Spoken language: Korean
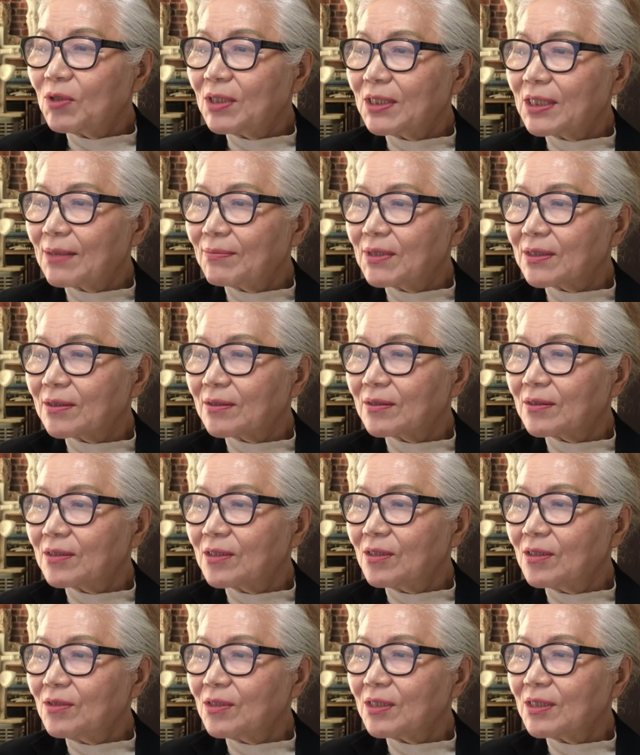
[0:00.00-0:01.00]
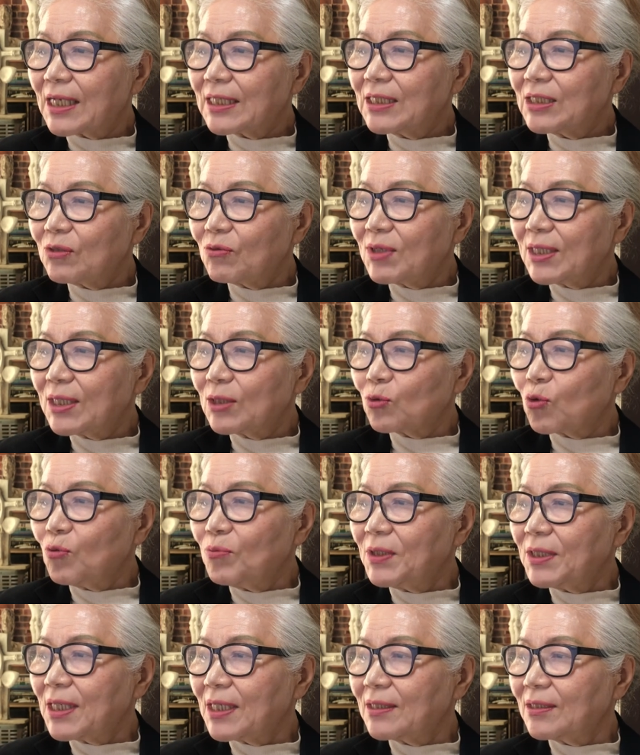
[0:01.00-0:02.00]
있다면서 전선 안정화에
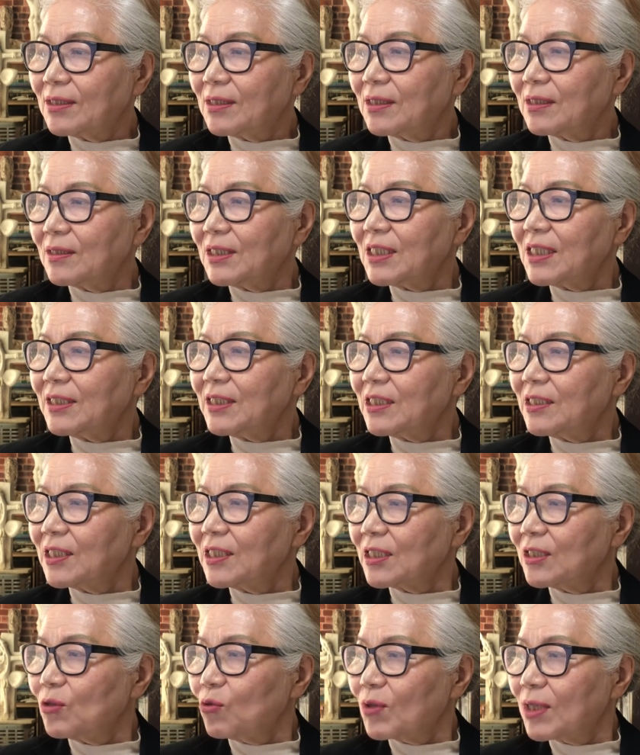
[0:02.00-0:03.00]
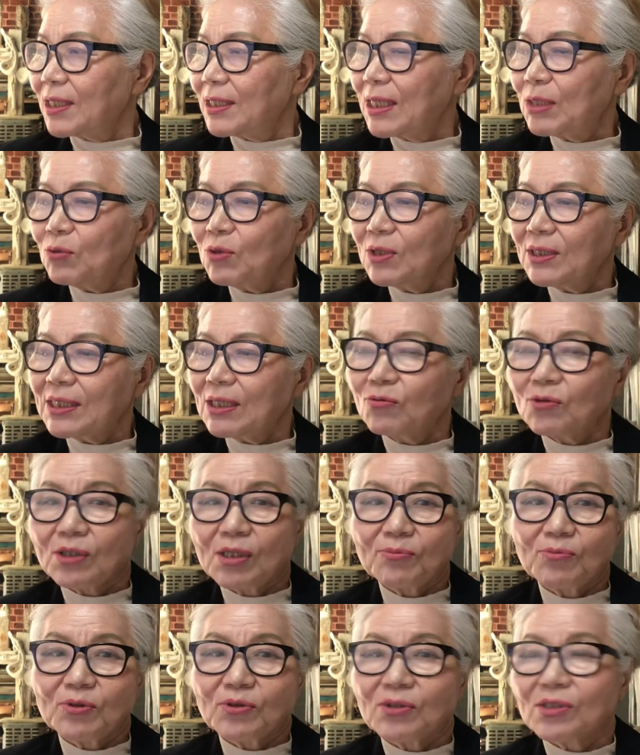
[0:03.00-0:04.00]
도움이 되는 등 실질적인 효과를 내고 있다고
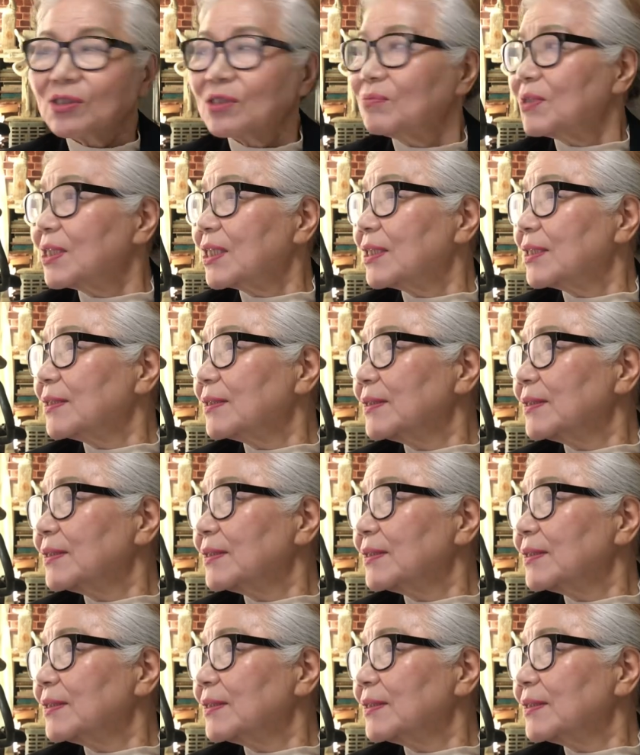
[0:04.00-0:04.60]
덧붙였습니다.